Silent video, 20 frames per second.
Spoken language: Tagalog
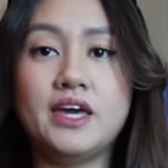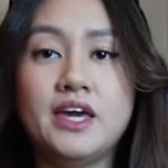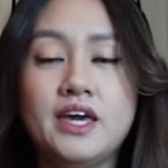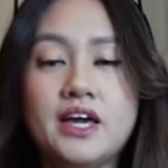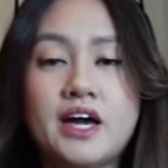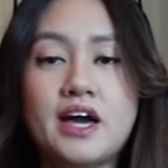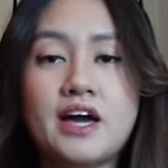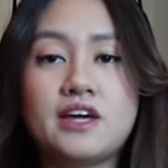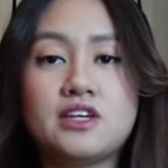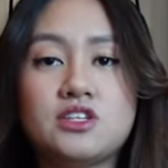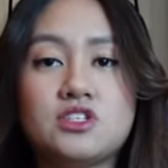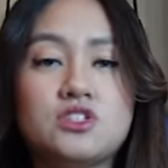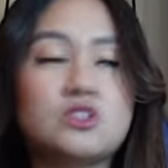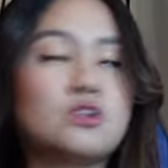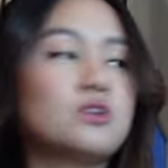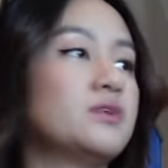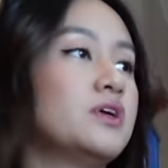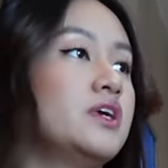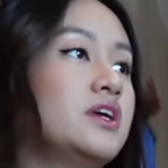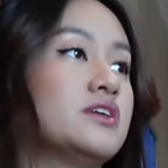Hey guys,
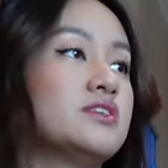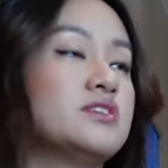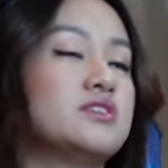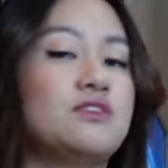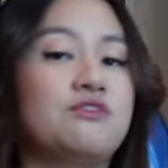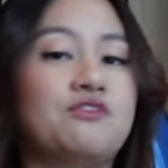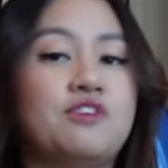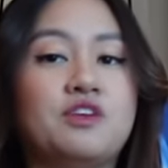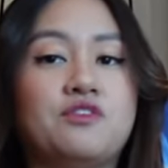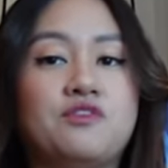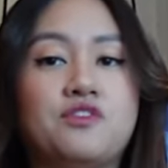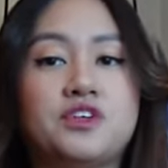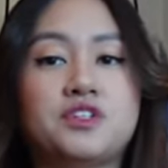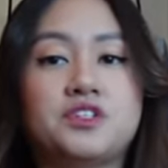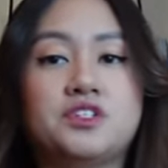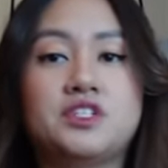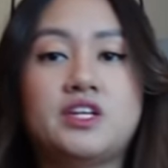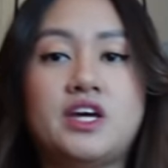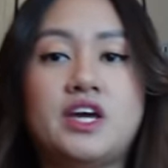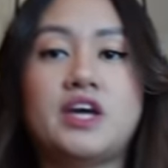so here's the fit for
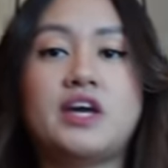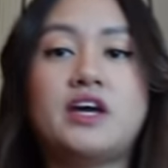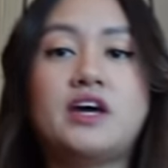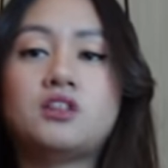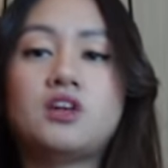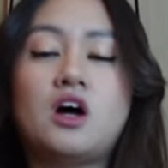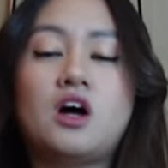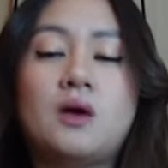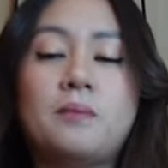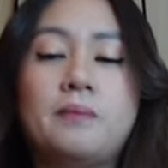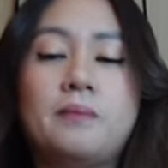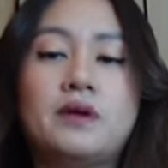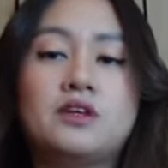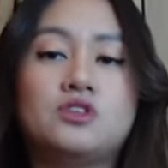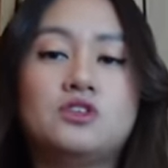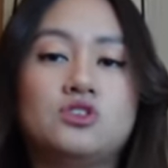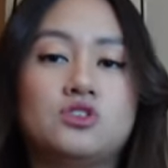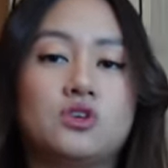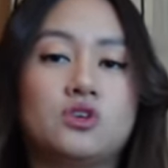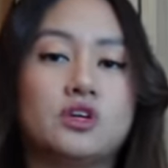today. Top and
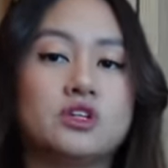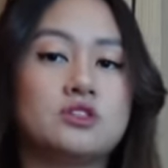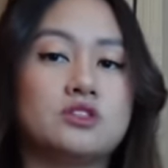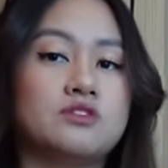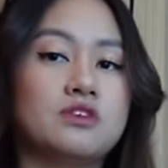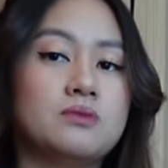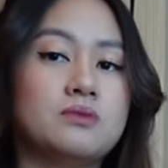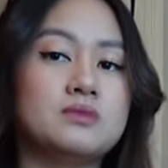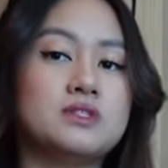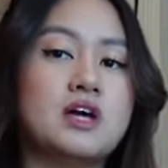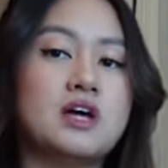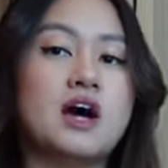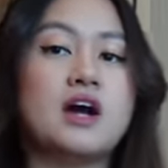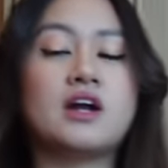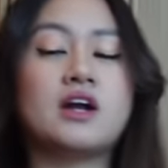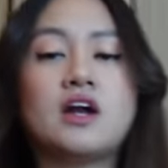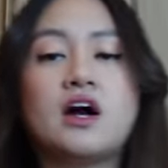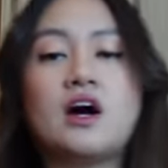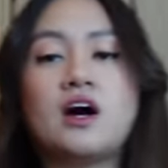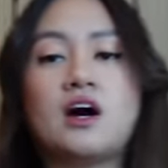shorts from
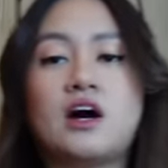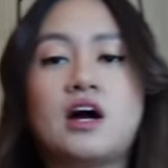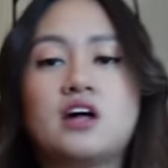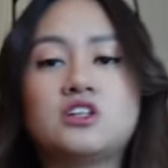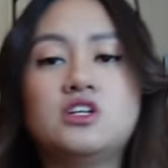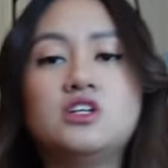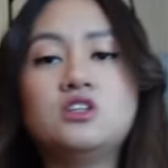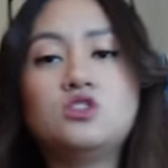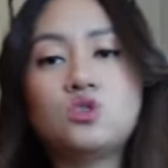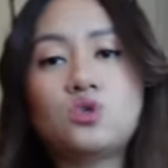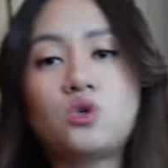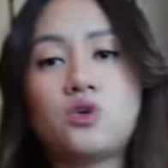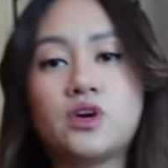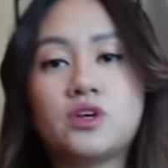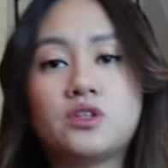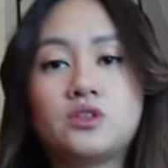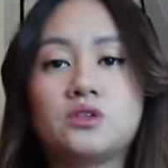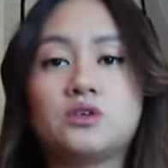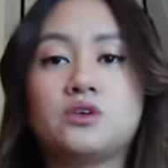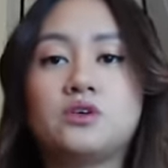Zara. Actually,
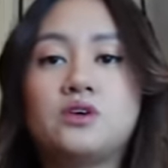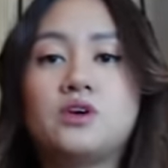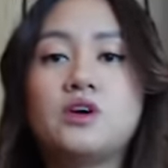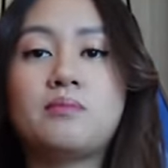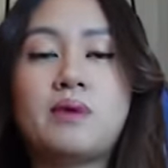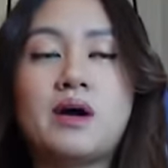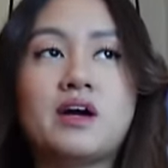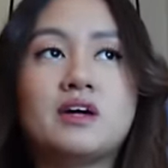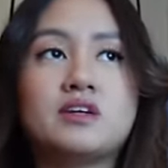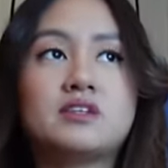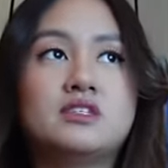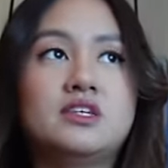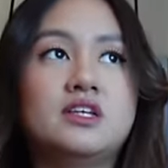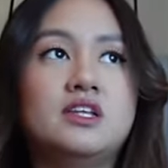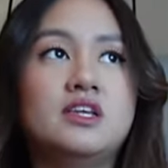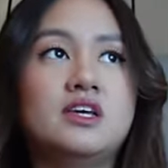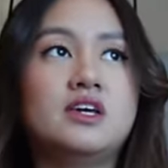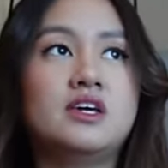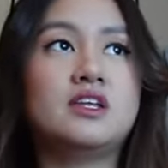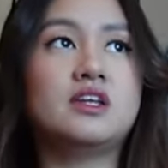skirt to. Bag,
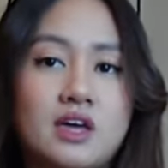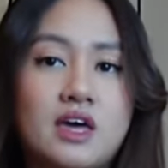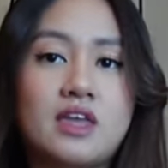Celine.